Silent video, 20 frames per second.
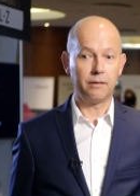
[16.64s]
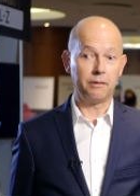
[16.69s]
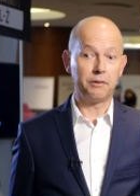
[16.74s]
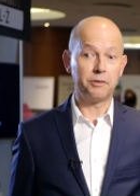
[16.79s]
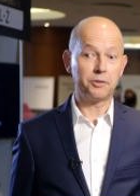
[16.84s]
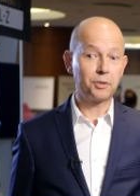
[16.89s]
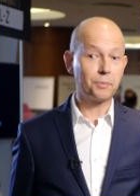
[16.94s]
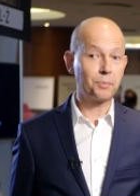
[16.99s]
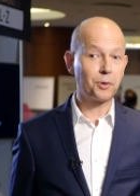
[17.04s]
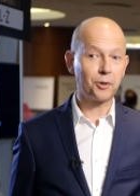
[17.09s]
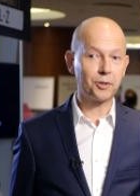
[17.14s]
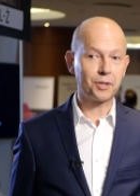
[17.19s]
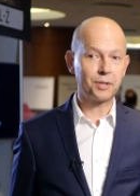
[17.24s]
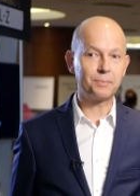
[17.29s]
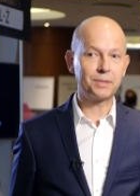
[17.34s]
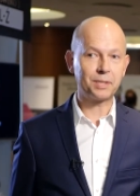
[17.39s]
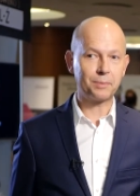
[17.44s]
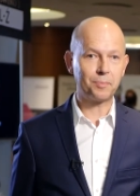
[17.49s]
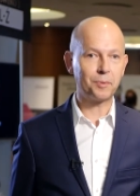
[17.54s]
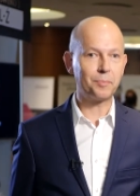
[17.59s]
E, szybko o
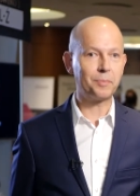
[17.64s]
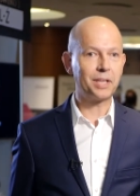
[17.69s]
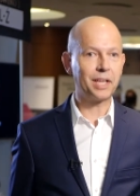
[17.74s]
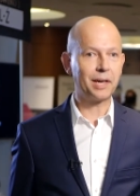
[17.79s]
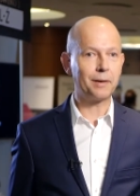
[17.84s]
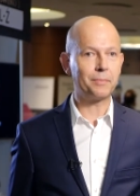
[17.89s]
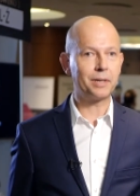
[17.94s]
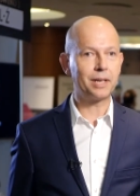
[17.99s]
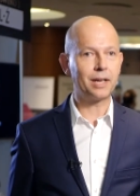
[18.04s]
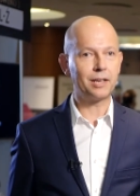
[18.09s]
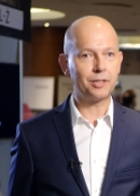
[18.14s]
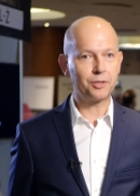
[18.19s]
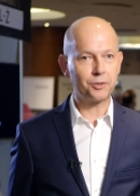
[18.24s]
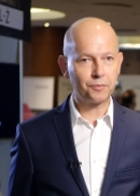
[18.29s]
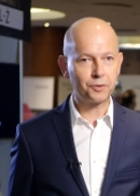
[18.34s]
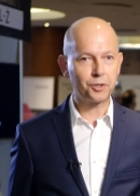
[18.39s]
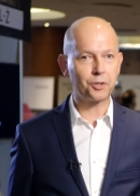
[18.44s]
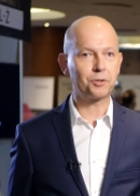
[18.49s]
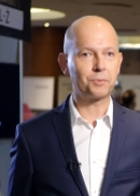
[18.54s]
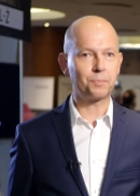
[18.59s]
tym zapominamy, ale to
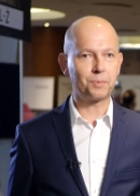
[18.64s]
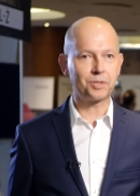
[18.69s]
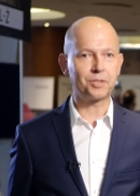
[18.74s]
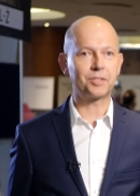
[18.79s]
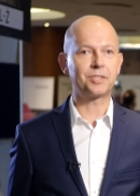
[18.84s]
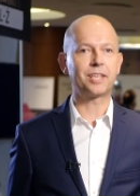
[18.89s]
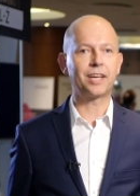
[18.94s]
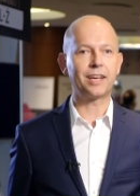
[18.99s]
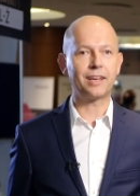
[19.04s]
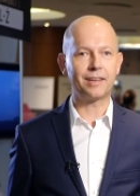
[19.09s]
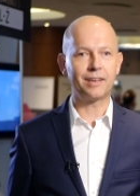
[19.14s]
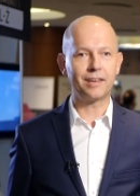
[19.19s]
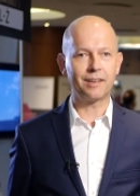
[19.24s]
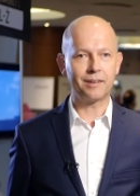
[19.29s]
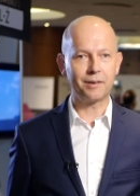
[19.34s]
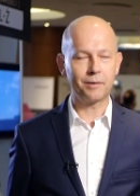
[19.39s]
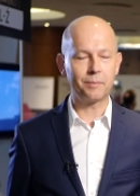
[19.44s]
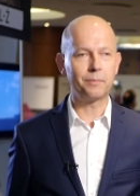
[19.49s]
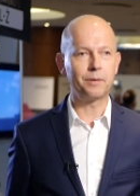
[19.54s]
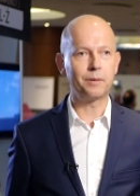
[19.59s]
wciąż
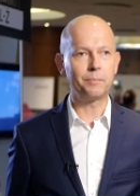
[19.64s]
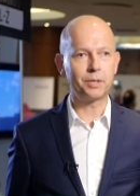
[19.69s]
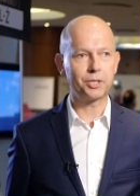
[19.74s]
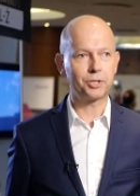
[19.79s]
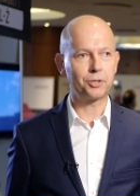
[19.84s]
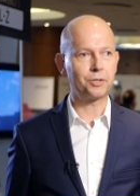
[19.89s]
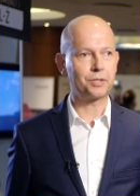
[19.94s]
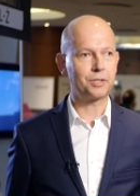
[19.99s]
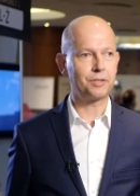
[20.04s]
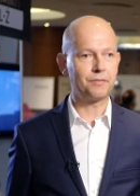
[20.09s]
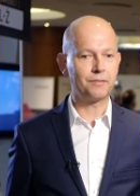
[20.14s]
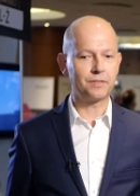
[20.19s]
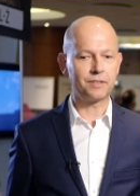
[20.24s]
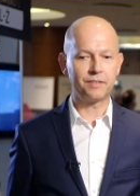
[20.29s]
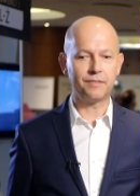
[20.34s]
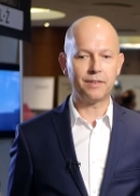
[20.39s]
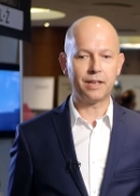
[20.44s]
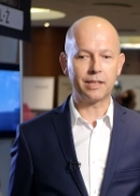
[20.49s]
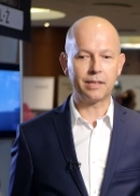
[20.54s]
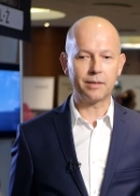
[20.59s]
pozostaje bieżącym
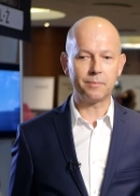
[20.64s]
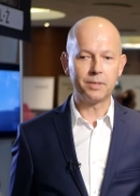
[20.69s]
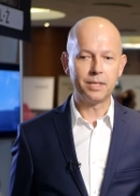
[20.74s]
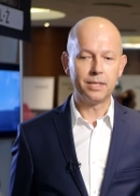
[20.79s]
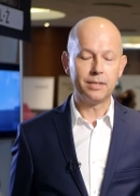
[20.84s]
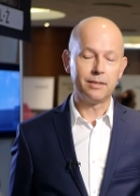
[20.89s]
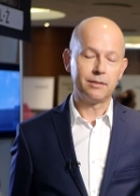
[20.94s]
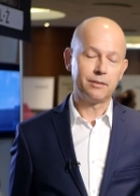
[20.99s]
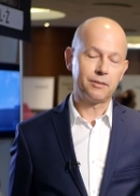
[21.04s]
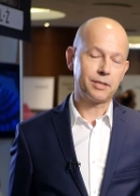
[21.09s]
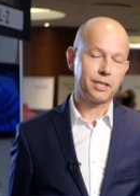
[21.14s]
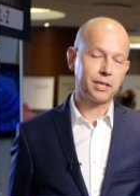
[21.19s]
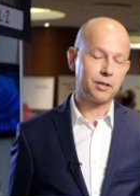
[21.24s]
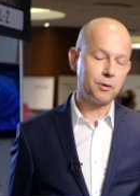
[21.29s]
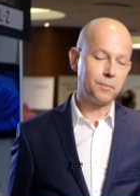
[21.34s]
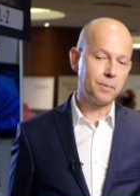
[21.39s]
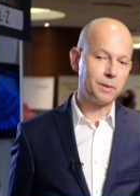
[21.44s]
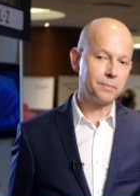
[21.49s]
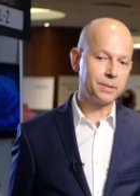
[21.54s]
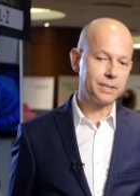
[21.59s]
wyzwaniem. Do
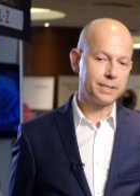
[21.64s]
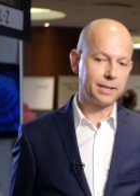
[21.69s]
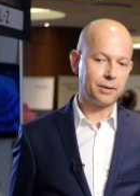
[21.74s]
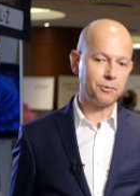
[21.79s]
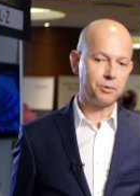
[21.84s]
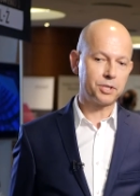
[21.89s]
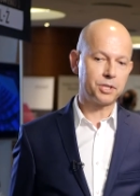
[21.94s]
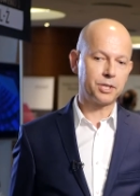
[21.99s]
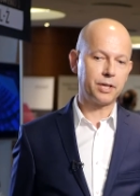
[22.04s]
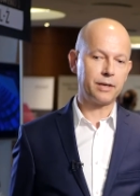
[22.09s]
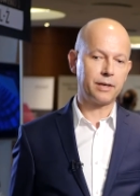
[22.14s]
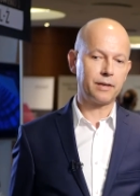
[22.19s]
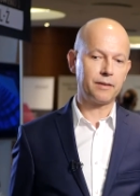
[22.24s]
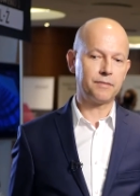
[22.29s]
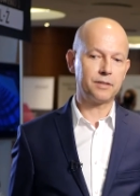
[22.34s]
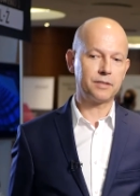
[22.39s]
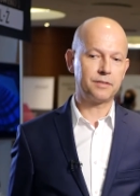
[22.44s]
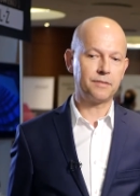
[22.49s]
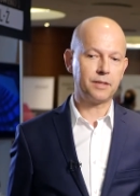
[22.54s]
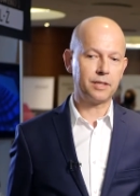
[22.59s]
tego mamy cały szereg
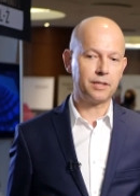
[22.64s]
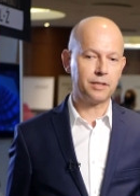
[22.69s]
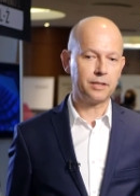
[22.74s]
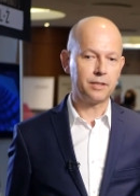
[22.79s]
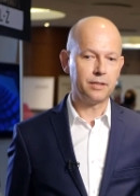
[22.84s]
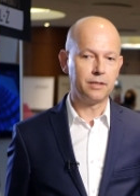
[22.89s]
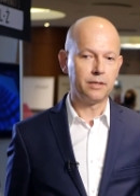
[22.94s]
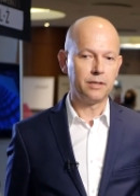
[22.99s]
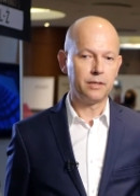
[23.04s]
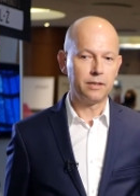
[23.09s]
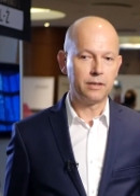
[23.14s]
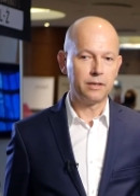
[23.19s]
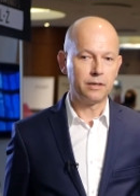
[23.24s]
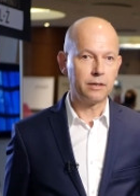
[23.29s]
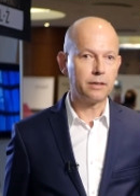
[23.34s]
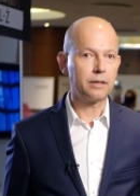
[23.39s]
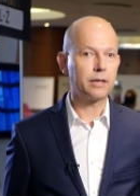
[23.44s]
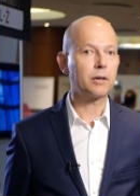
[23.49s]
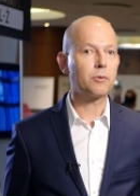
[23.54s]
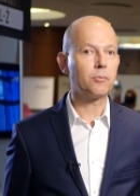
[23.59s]
wyzwań
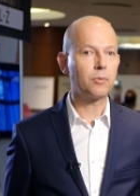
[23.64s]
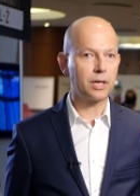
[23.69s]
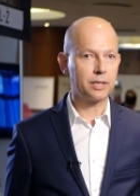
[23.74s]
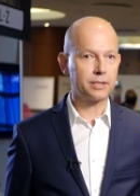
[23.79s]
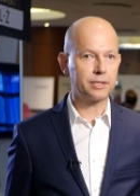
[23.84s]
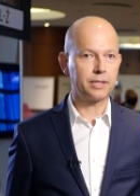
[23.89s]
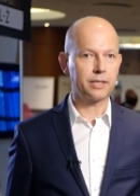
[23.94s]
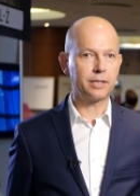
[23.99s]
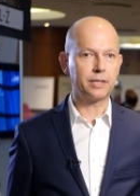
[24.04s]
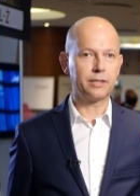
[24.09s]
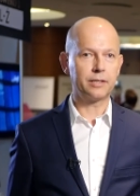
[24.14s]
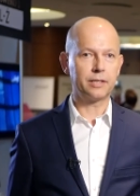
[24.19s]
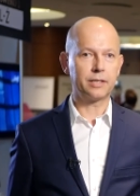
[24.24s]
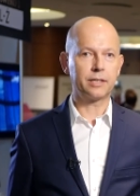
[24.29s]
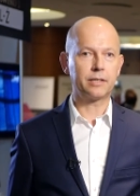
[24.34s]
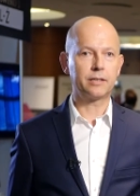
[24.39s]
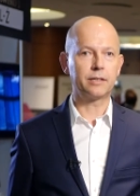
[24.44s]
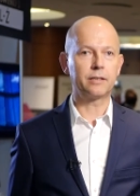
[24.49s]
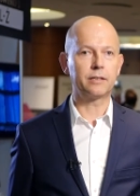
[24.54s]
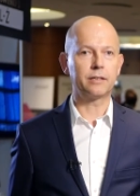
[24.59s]

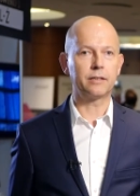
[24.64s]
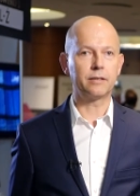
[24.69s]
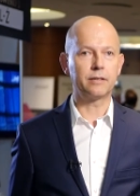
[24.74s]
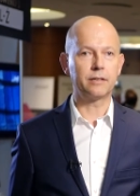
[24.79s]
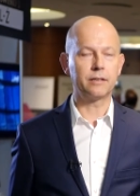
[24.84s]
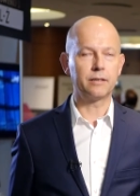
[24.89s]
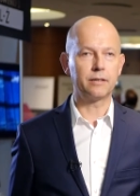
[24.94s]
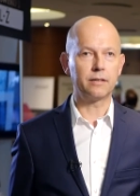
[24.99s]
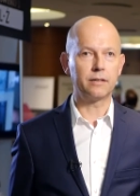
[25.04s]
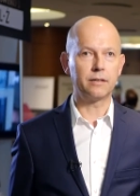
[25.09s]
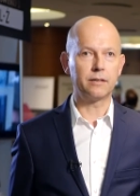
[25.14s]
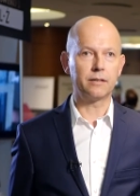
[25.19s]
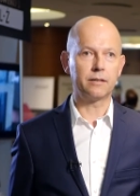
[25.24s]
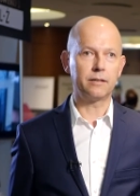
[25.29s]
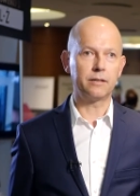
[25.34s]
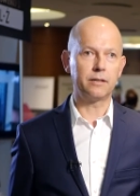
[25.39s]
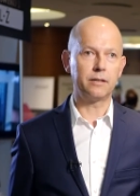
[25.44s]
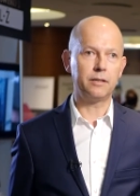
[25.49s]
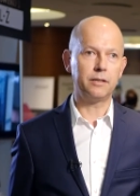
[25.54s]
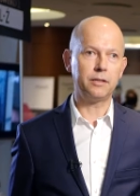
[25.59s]
regulacyjnych
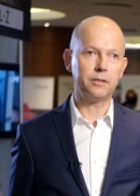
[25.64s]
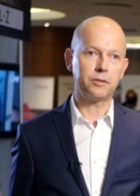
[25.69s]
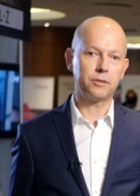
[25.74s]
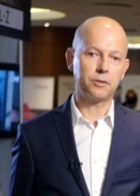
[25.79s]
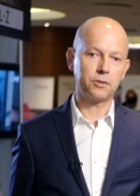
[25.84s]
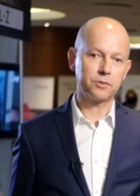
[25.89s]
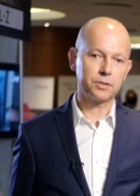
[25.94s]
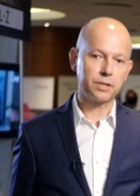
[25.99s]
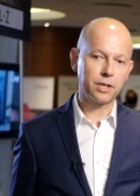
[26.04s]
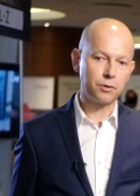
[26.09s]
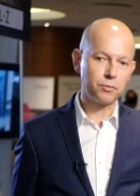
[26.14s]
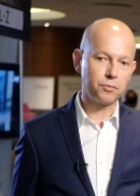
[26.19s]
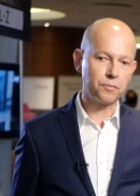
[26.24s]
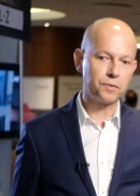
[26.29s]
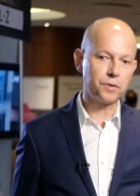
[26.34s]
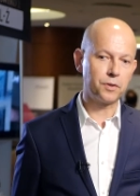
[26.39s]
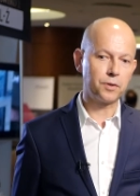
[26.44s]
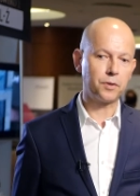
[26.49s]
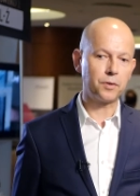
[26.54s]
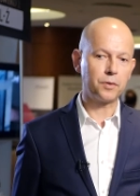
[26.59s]
e, i to
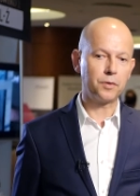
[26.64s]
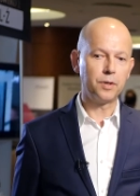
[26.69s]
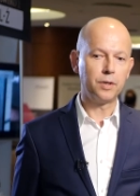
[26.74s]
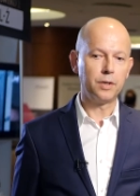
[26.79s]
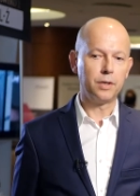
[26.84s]
zarówno